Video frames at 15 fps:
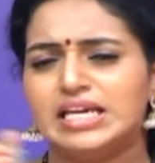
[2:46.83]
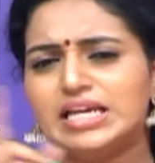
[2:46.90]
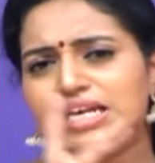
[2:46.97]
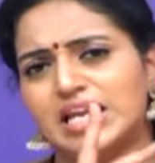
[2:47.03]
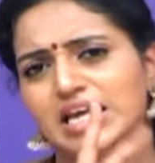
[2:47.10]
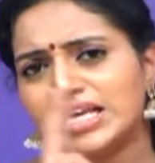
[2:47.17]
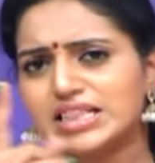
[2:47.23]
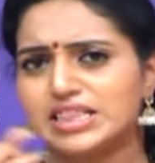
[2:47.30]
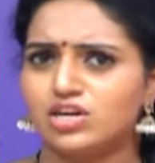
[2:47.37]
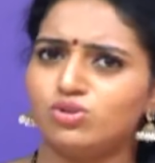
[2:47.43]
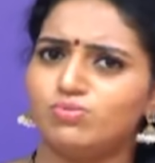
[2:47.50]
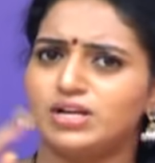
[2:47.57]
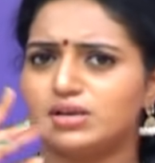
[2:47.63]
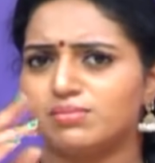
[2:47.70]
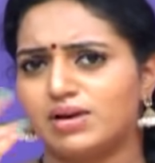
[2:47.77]
ఇలా ఇద్దరు
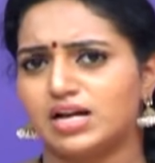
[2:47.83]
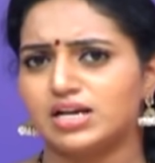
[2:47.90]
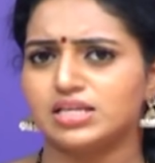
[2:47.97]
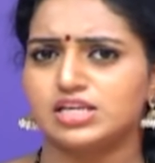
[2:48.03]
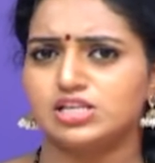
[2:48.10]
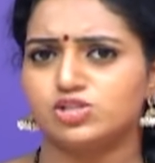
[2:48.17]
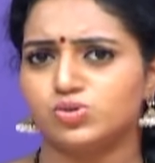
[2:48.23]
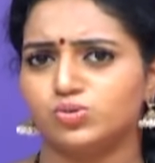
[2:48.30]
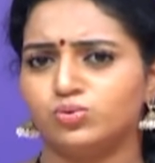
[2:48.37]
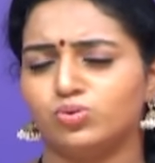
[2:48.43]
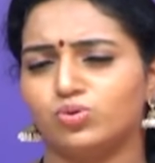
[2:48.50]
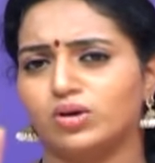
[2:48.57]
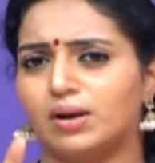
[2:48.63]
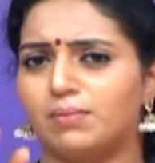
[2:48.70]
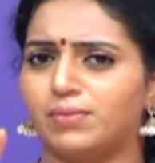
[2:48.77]
మనకు బాగా తెలుసు
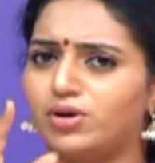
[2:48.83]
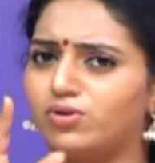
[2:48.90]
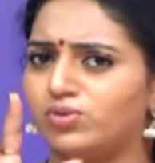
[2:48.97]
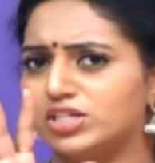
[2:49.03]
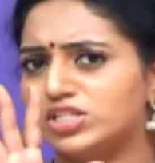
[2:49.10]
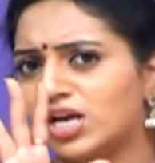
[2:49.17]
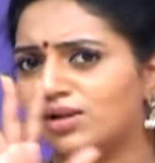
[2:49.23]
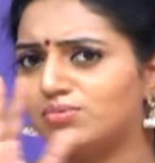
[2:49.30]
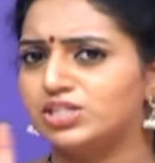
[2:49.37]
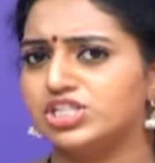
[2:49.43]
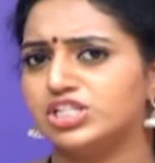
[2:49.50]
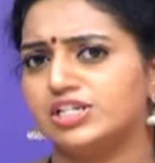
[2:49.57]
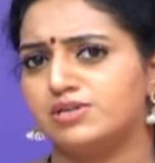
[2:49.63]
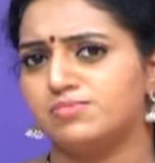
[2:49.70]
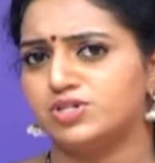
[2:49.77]
ఇంకొక అమ్మాయి కూడా చాలా
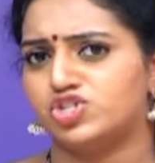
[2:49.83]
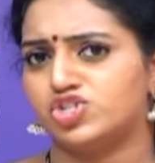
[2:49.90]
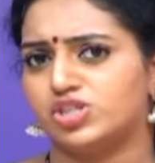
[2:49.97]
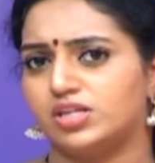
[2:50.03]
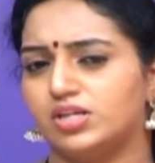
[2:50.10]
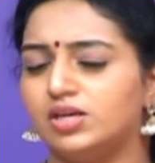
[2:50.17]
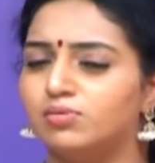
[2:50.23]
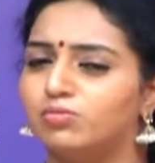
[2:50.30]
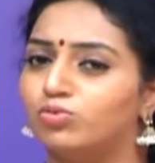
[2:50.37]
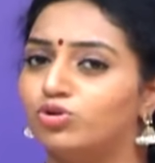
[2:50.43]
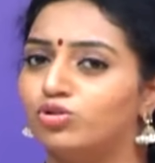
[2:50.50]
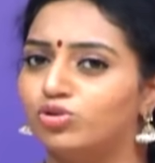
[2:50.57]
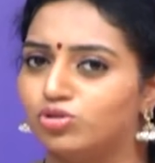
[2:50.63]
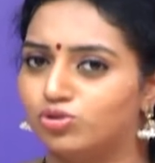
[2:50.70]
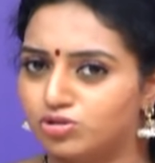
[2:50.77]
మంచిగా కనిపించింది
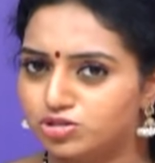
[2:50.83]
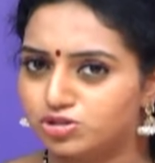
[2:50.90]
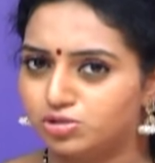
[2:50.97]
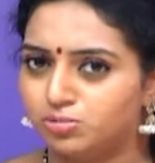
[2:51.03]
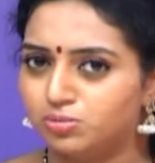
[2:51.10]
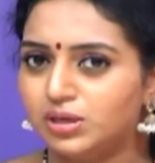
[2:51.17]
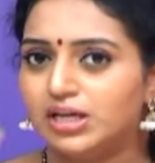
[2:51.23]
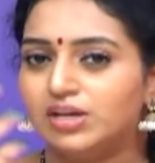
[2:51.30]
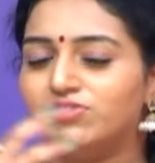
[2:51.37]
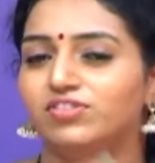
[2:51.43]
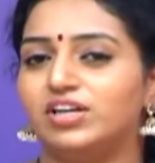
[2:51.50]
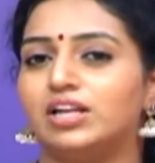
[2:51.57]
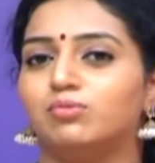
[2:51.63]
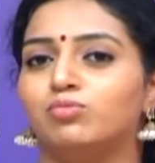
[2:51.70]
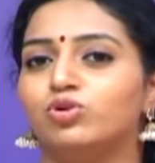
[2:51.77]
ముగ్గురు దోస్తులు
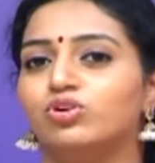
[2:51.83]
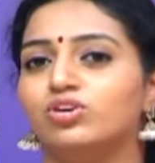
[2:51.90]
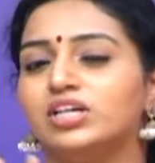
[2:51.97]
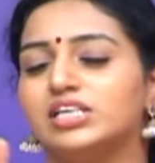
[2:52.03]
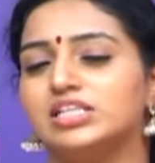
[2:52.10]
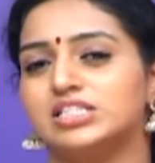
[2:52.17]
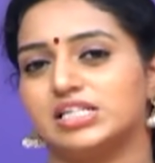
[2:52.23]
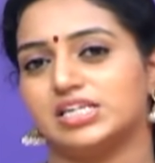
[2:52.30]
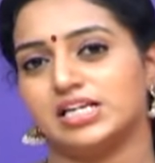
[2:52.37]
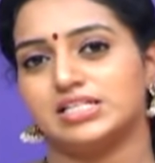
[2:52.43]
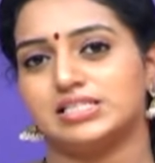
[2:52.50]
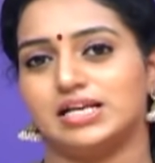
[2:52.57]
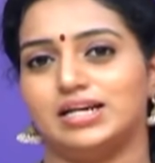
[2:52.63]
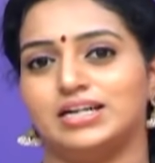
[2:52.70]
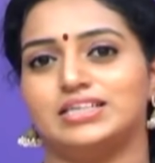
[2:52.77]
వీళ్ళ ముగ్గురికి జరిగే
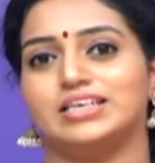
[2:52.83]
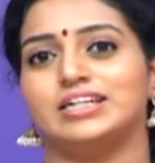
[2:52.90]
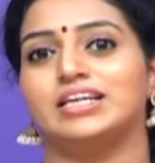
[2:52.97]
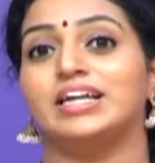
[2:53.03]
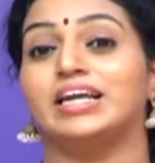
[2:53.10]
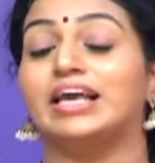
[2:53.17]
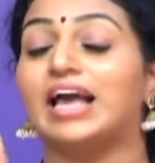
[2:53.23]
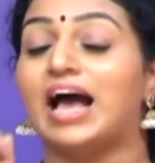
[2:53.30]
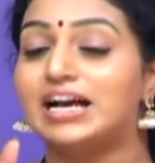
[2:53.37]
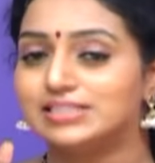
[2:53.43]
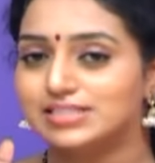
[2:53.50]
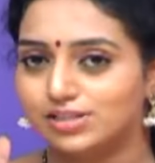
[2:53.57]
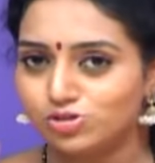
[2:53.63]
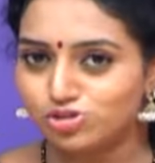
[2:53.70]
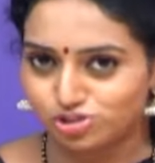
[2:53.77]
సంఘటనే
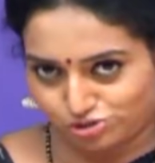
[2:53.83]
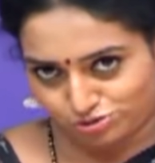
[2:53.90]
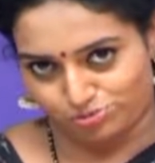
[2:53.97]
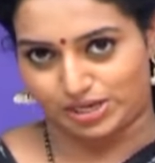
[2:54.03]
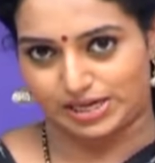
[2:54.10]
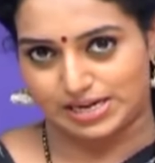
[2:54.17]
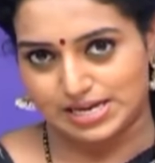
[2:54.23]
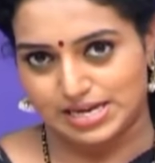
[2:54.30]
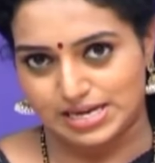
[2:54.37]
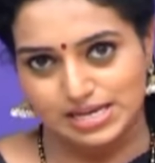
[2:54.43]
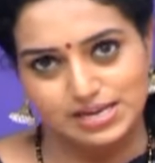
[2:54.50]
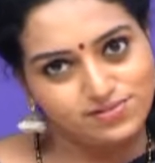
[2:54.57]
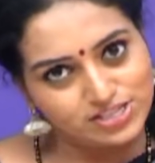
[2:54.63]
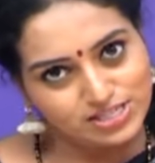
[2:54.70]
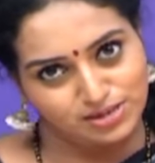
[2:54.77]
అసలు స్టోరీ
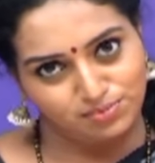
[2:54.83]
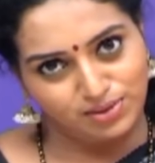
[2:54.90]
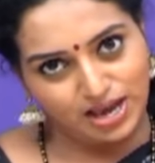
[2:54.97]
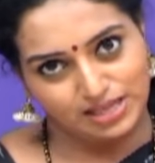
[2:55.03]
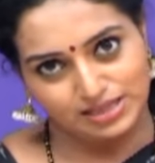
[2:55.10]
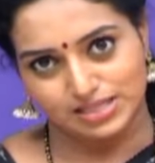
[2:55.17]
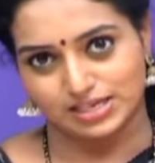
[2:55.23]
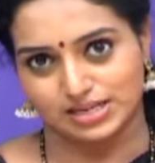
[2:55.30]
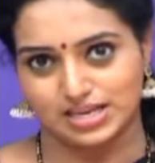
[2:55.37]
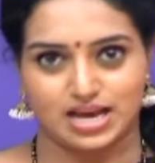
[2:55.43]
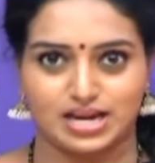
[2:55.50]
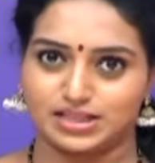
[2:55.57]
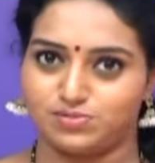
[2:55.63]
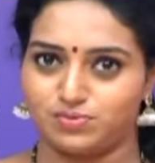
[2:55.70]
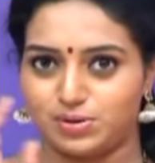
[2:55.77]
ఈ విషయం అందరికీ
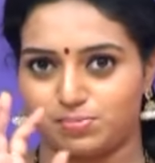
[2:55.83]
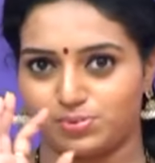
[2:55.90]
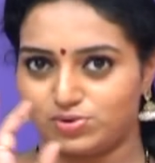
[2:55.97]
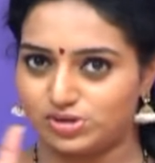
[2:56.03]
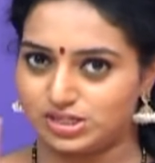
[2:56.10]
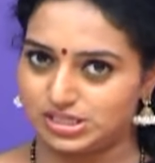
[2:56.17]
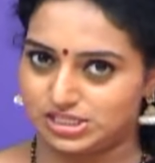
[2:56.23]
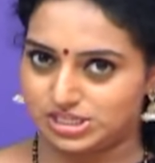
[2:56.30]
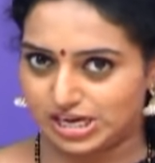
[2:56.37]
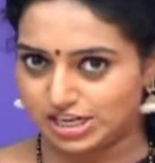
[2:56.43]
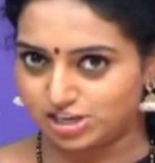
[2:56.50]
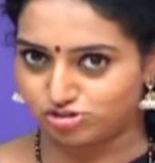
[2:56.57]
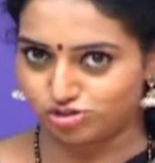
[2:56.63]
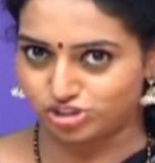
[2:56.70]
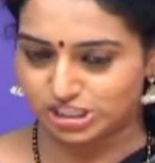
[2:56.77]
అర్థమైపోయి ఉంటుంది
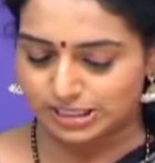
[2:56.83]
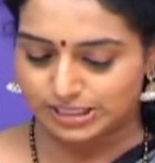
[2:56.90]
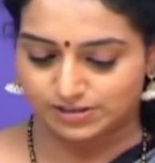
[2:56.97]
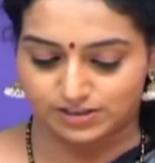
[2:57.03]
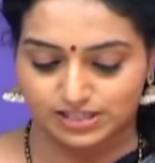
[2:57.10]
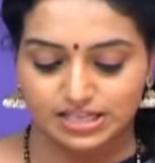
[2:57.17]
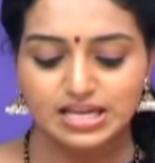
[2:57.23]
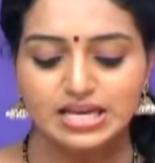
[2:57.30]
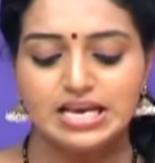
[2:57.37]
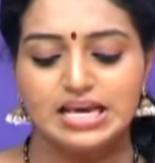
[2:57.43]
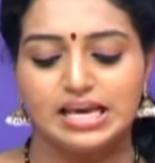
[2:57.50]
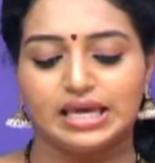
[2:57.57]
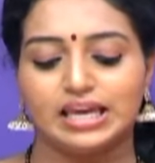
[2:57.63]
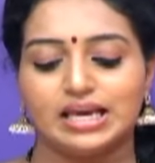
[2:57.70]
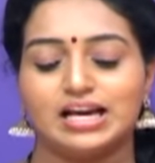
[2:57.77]
ట్రైలర్ చూసిన తర్వాత
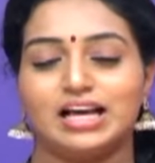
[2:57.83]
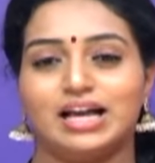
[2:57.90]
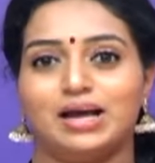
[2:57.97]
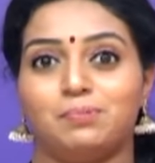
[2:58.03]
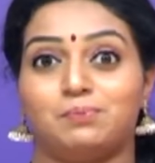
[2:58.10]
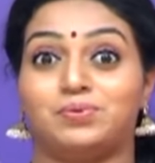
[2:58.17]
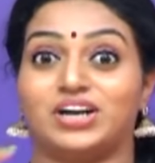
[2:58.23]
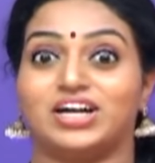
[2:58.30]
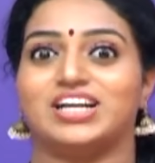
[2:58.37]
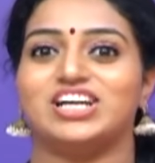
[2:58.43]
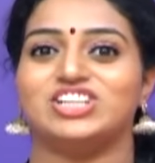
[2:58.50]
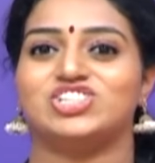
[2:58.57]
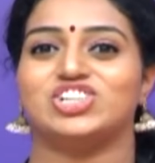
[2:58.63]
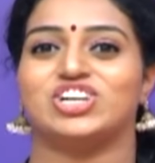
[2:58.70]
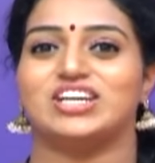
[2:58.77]
ఇక
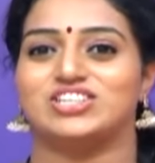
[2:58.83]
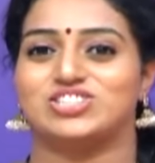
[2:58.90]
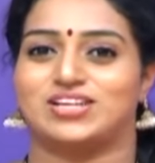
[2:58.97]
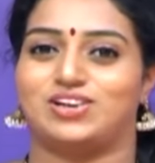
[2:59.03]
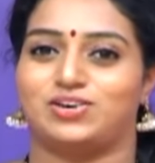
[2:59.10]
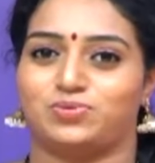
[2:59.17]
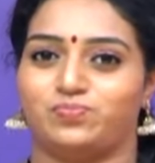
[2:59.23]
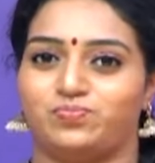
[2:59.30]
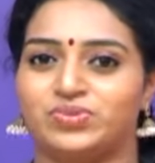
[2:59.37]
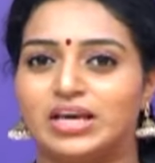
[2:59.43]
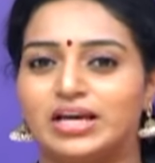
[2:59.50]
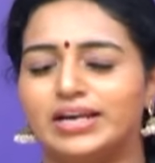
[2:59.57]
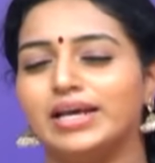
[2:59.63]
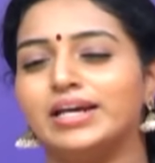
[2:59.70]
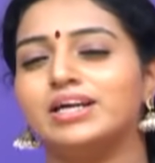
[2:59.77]
ప్రకాష్ రాజ్ గారు
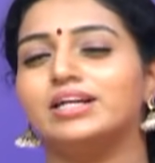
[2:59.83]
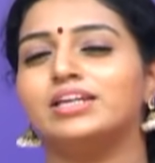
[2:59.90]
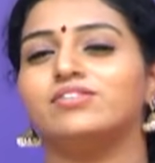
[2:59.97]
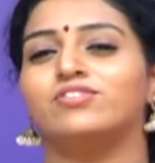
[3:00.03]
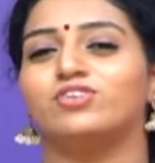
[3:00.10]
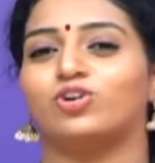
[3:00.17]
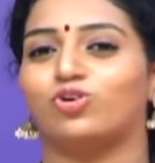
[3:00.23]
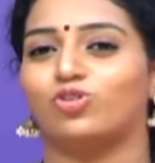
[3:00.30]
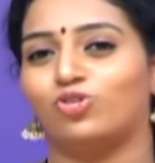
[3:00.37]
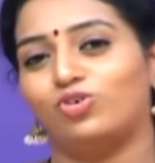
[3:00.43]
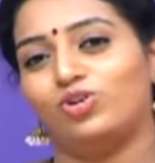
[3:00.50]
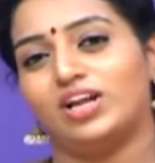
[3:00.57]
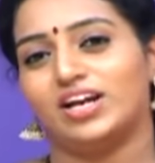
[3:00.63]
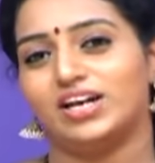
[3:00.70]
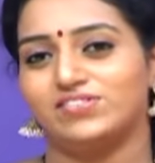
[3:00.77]
నెగిటివ్
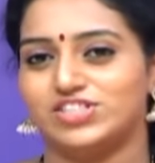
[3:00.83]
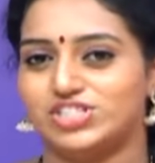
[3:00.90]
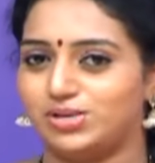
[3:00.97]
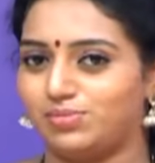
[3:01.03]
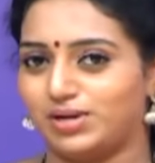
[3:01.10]
రోల్ అన్న విషయం